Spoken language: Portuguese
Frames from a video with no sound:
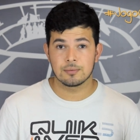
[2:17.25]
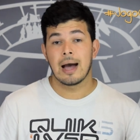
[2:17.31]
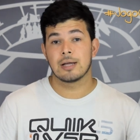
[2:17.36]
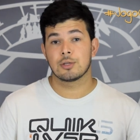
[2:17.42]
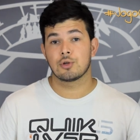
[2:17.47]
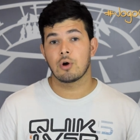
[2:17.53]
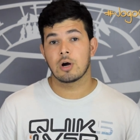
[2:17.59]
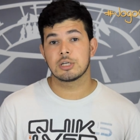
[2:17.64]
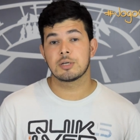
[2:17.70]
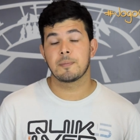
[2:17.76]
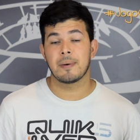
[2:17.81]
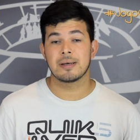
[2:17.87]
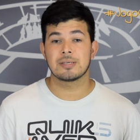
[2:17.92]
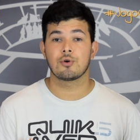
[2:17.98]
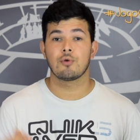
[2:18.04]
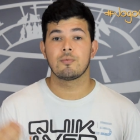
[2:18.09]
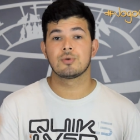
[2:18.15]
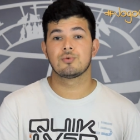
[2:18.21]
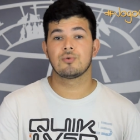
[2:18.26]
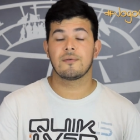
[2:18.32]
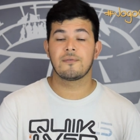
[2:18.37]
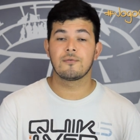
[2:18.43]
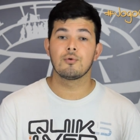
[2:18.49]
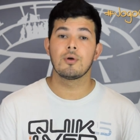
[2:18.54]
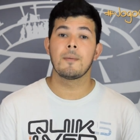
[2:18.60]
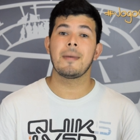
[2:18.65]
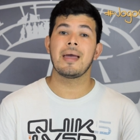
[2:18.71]
A troca de passe começou a
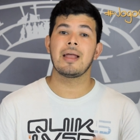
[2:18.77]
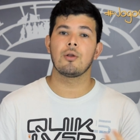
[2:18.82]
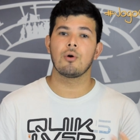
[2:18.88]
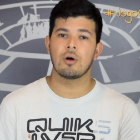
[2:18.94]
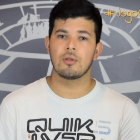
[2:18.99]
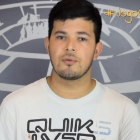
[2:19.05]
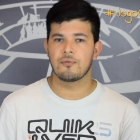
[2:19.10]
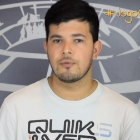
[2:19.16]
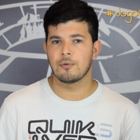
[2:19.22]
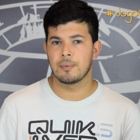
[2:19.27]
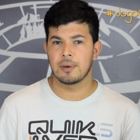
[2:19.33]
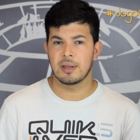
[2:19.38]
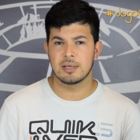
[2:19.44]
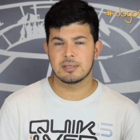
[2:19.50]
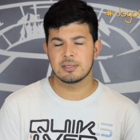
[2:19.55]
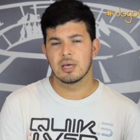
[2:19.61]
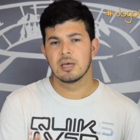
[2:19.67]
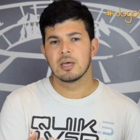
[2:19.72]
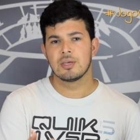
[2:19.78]
fluir melhor no Fluminense.